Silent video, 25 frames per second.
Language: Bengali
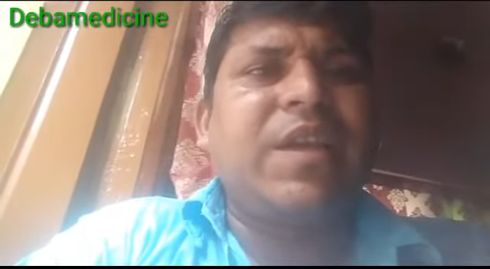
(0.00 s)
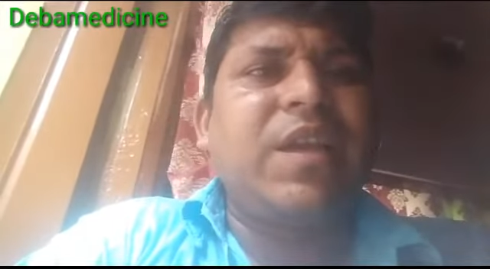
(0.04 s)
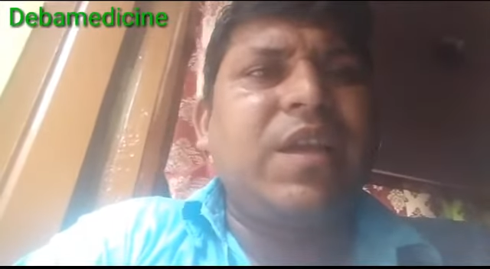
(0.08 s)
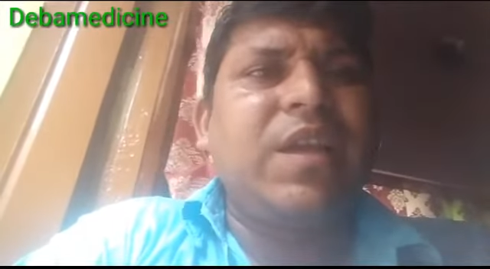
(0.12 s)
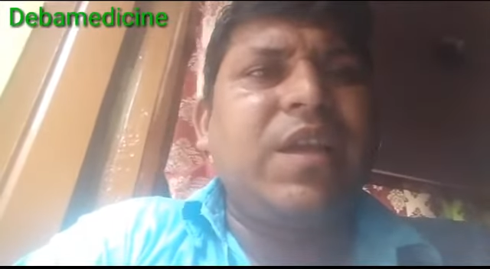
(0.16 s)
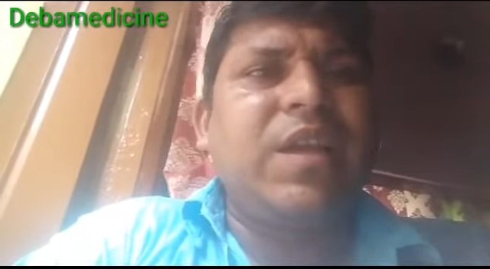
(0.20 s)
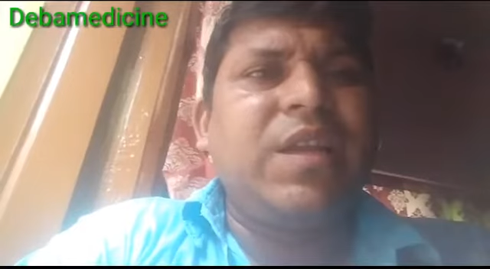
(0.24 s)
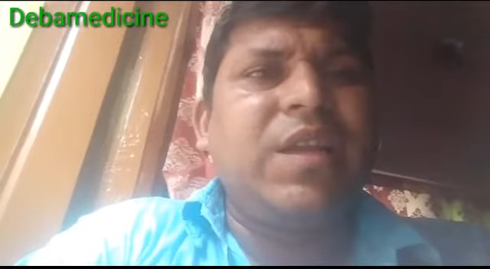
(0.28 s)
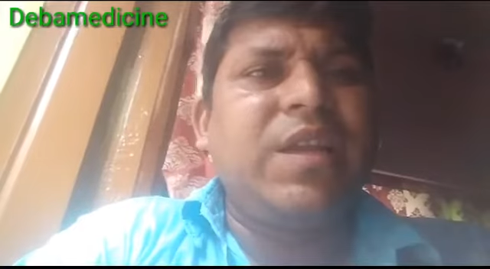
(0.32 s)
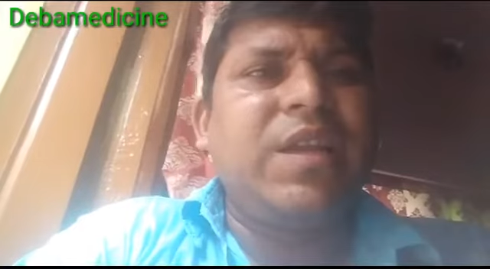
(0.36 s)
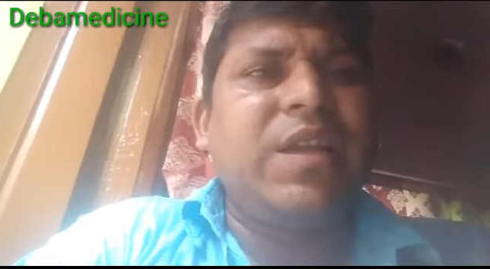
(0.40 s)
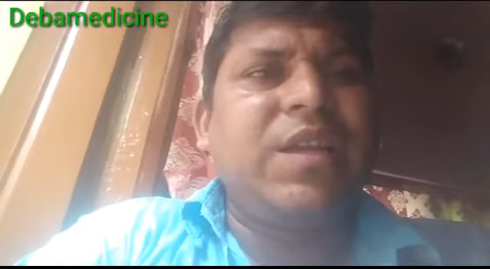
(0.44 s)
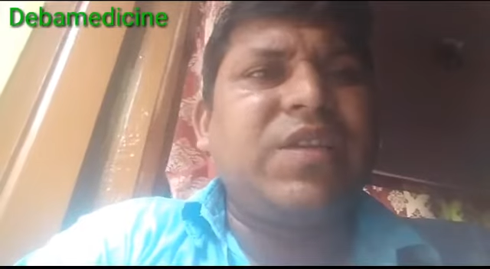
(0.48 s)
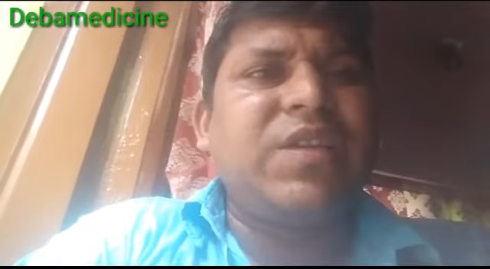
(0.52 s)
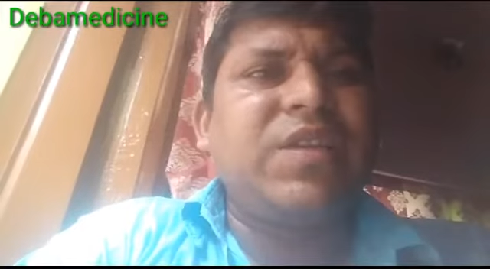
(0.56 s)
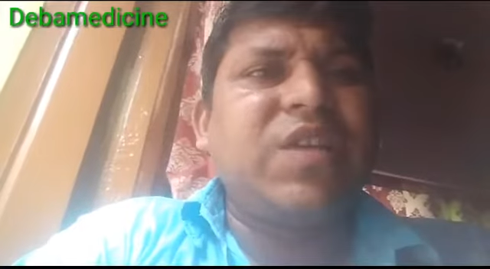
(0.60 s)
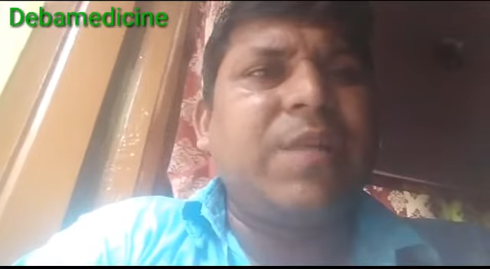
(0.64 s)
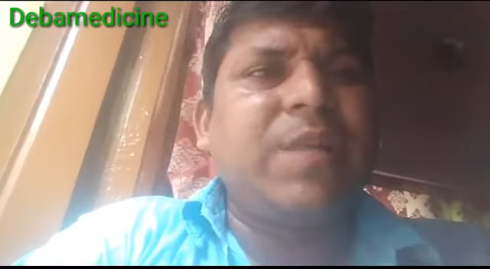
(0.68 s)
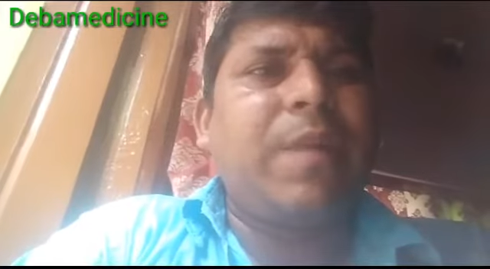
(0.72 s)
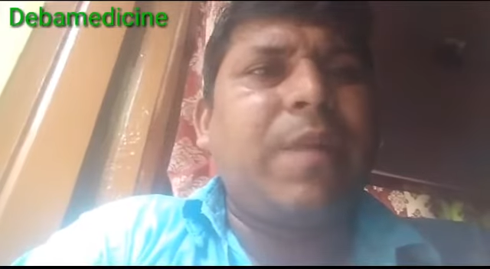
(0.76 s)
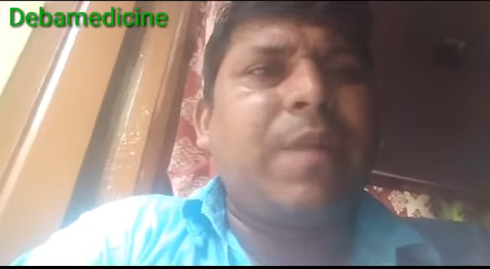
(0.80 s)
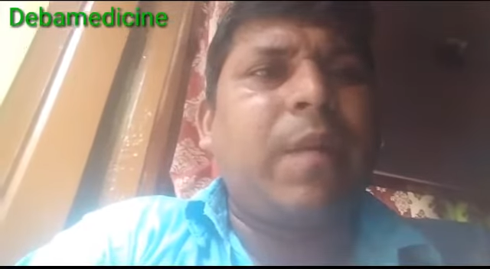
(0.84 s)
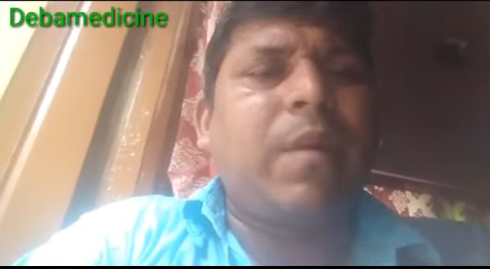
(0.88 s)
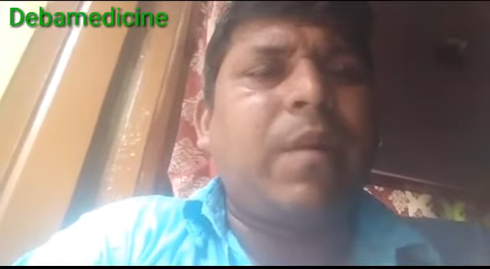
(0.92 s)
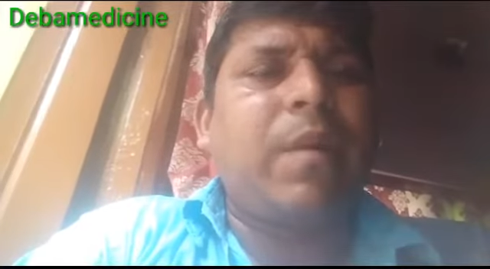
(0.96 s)
কিনে নিয়ে
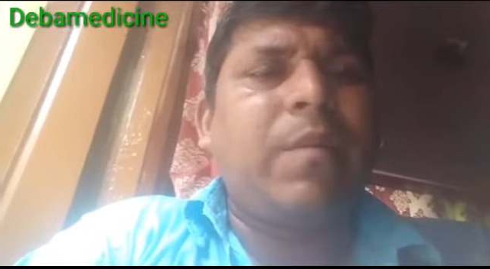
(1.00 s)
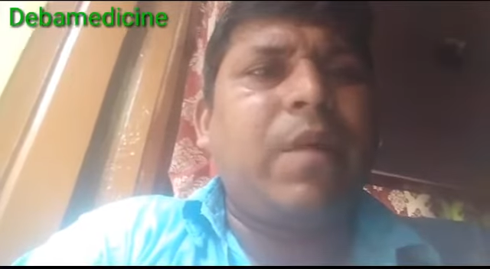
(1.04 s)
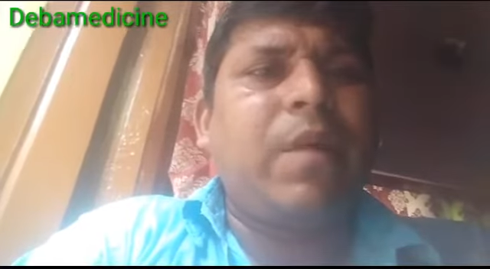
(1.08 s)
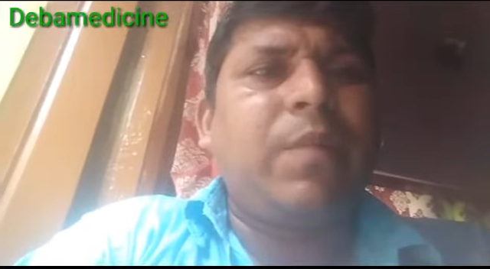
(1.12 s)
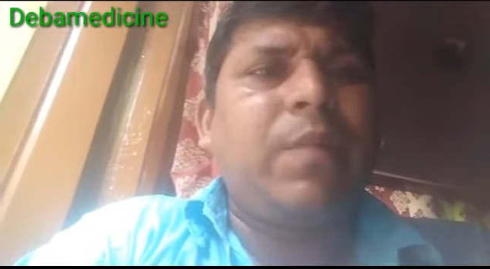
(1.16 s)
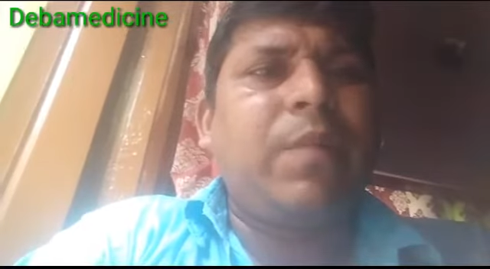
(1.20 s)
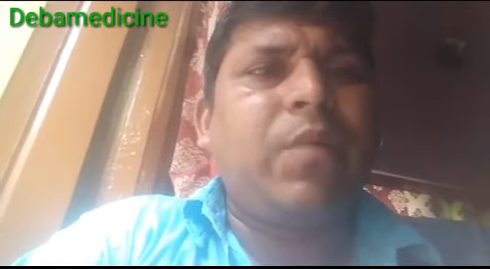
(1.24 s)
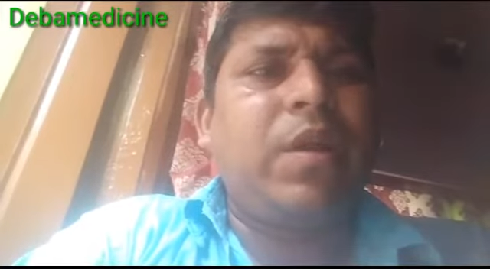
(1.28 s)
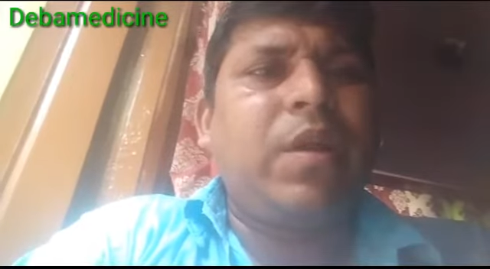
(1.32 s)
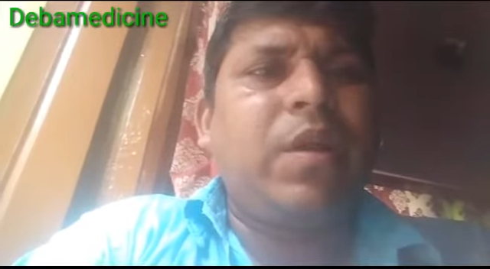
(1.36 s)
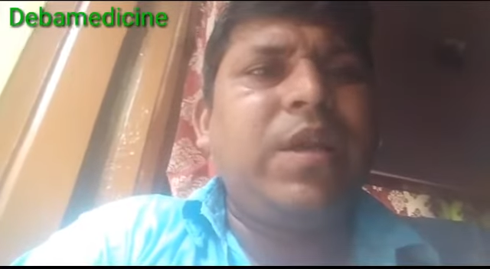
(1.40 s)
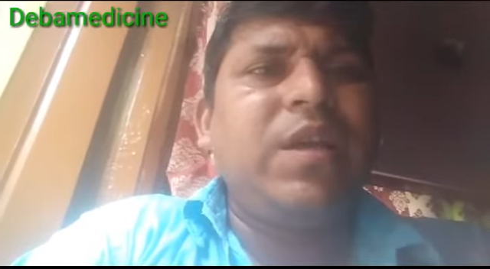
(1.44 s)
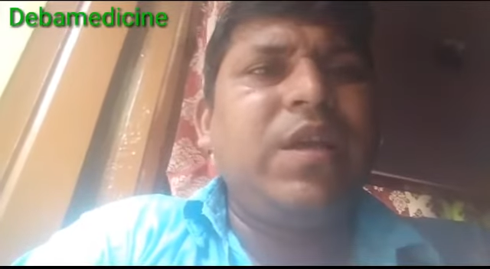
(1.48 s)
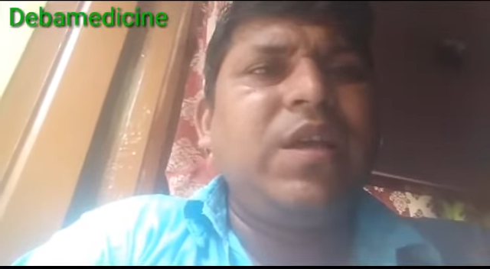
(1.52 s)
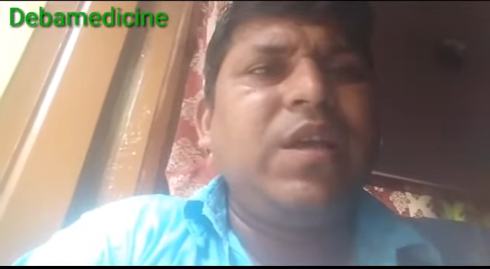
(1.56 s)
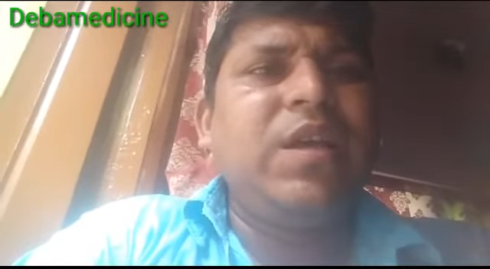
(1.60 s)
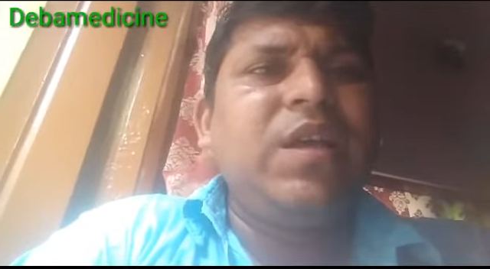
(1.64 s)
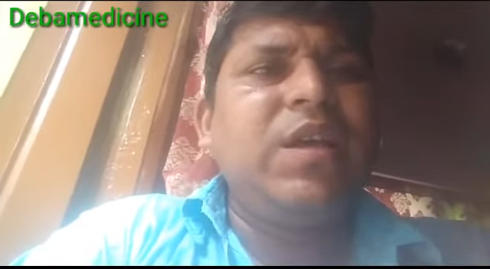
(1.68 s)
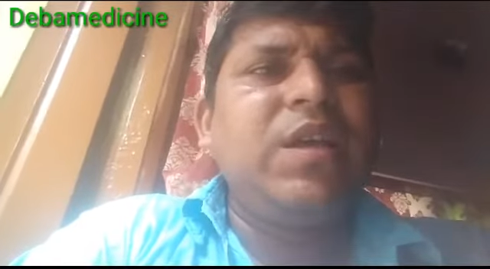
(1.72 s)
এসে বাবা মা বলে